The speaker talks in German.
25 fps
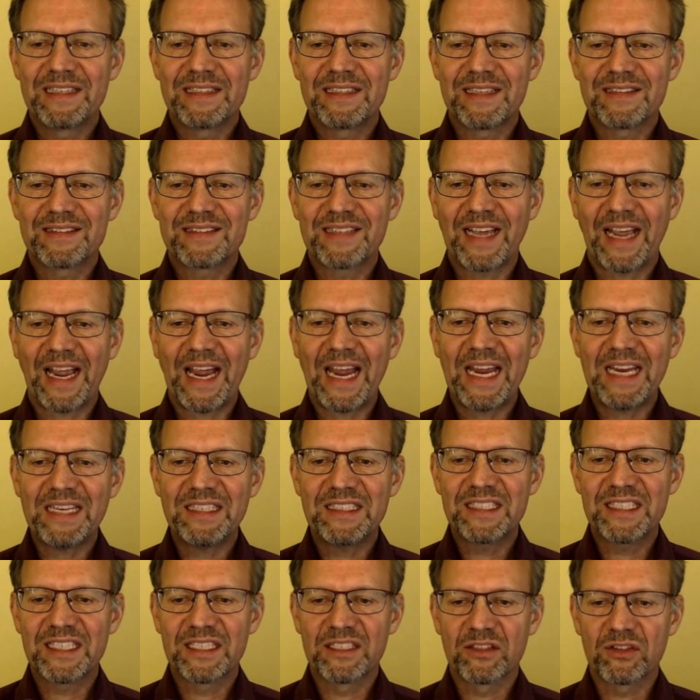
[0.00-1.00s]
das
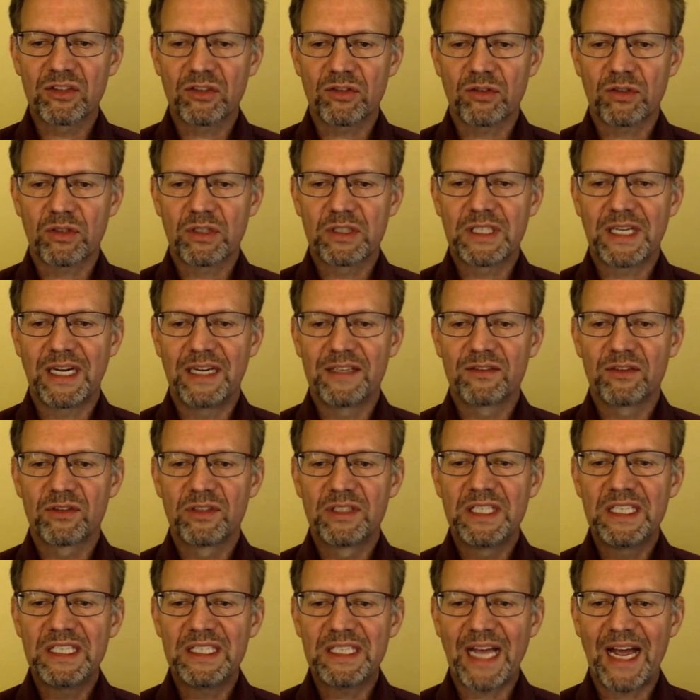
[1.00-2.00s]
Rädchen drückt, also
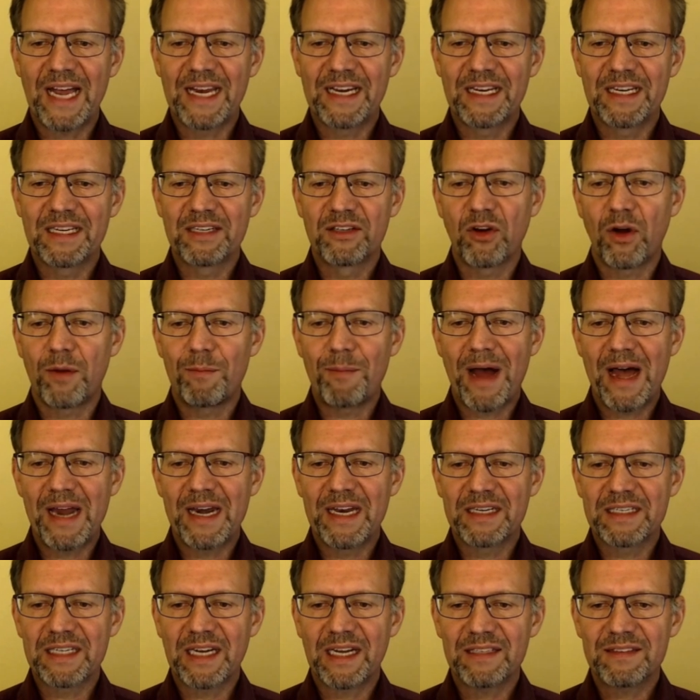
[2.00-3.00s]
nicht eine
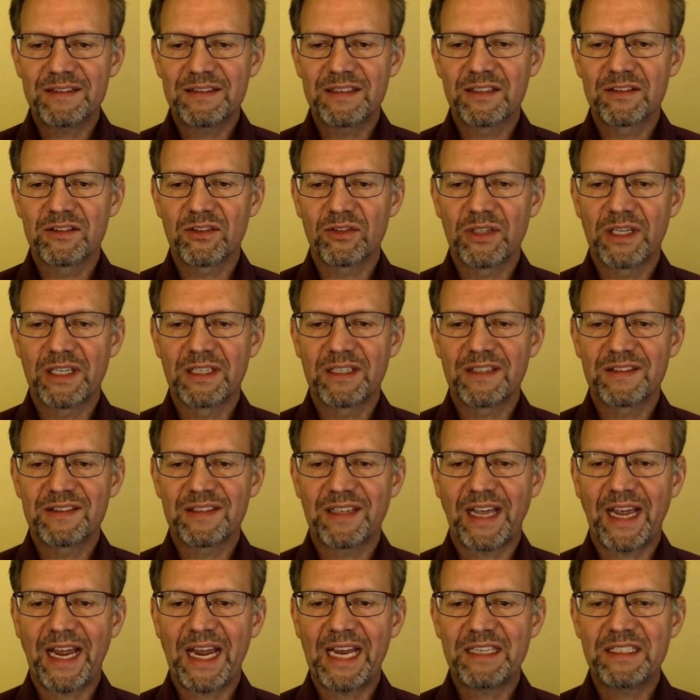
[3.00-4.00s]
normale Taste, sondern das
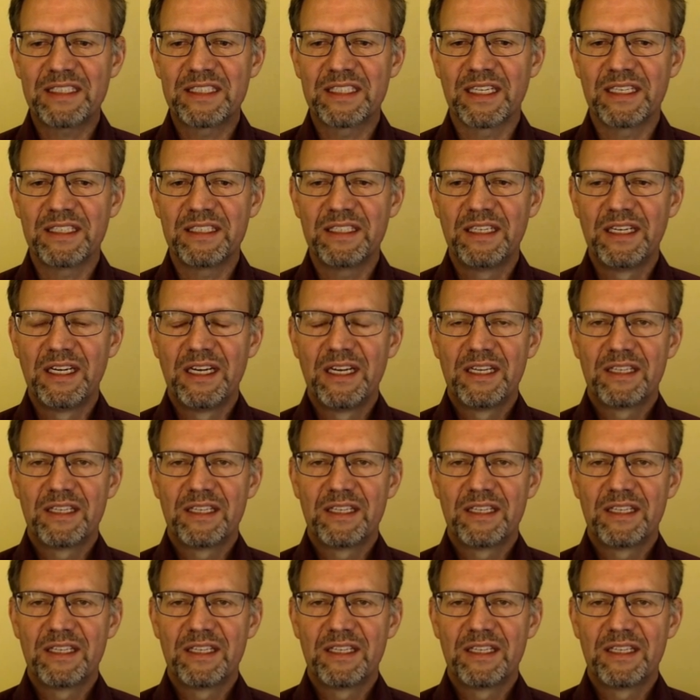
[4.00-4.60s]
Rädchen,